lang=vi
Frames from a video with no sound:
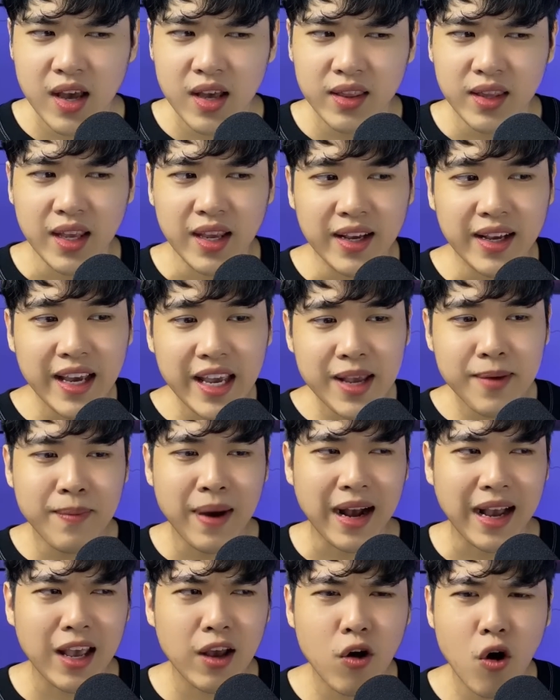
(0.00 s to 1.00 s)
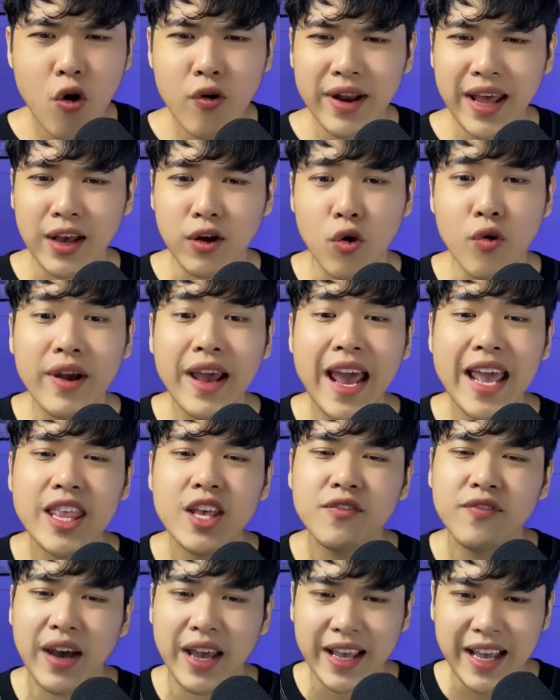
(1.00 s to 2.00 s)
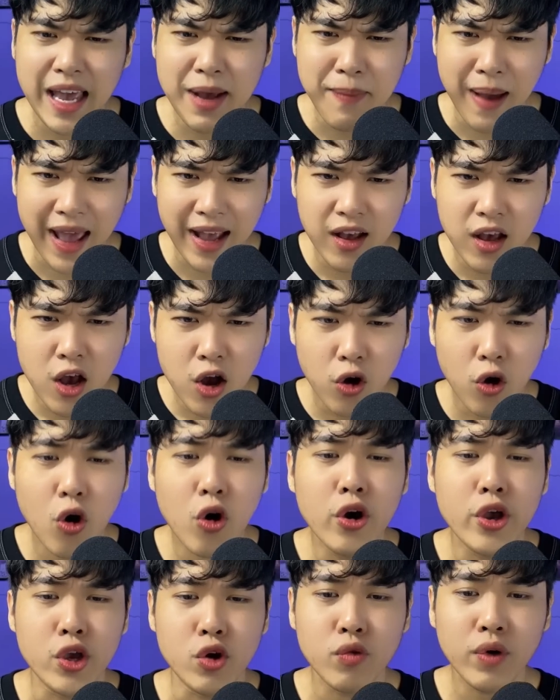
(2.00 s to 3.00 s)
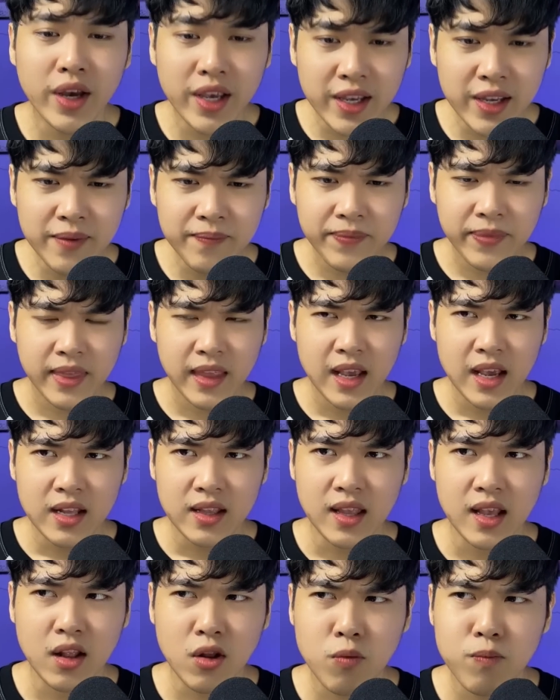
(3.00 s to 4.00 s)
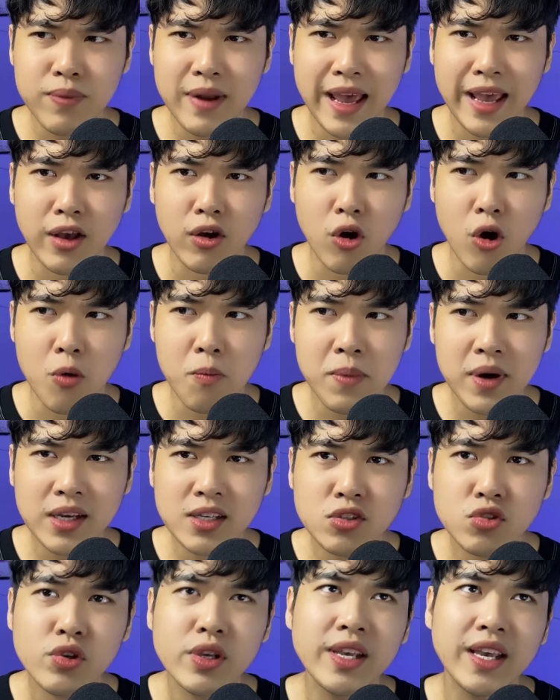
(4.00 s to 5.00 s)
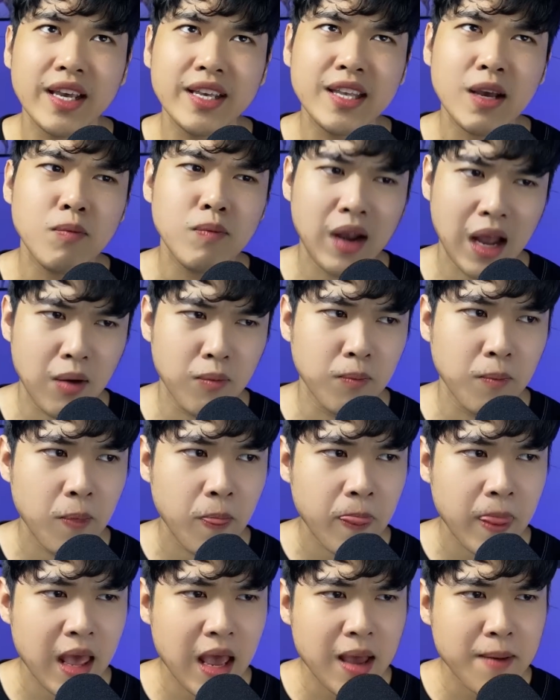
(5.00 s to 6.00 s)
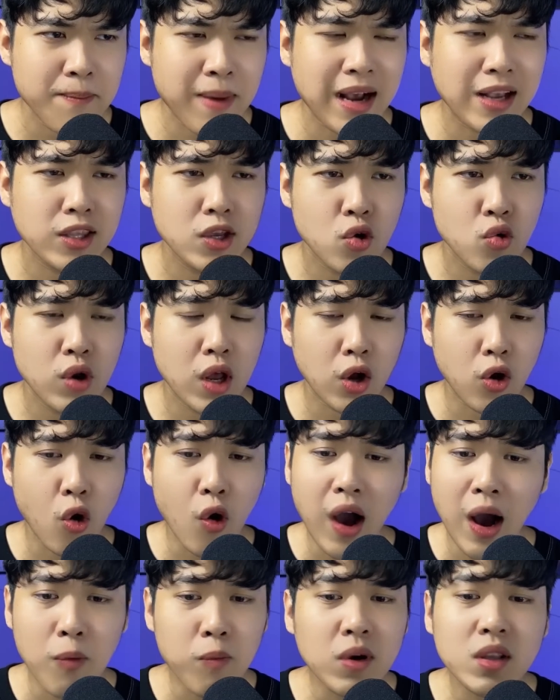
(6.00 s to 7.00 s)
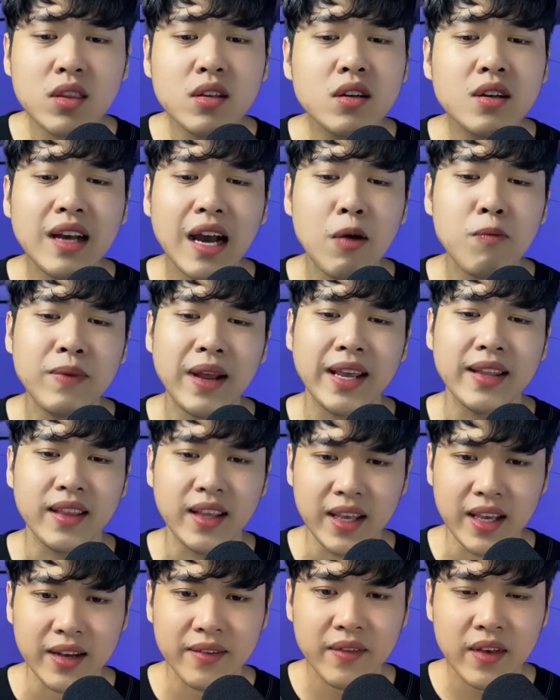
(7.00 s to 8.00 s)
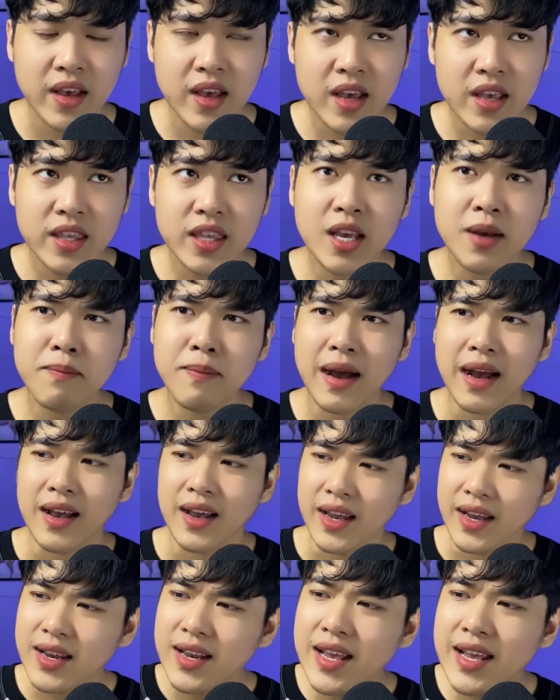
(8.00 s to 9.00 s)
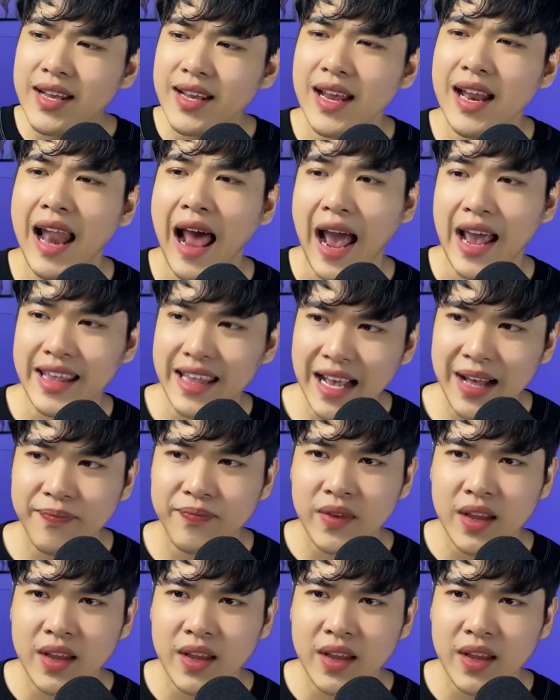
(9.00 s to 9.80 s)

Thì khi mà cái cô này cổ nghe như vậy các bạn, cổ hiểu ý. Thì lúc này cổ mới suy nghĩ trong lòng, mặc dù là cổ không có thương ông này thiệt, nhưng mà nghĩ đi nghĩ lại nha,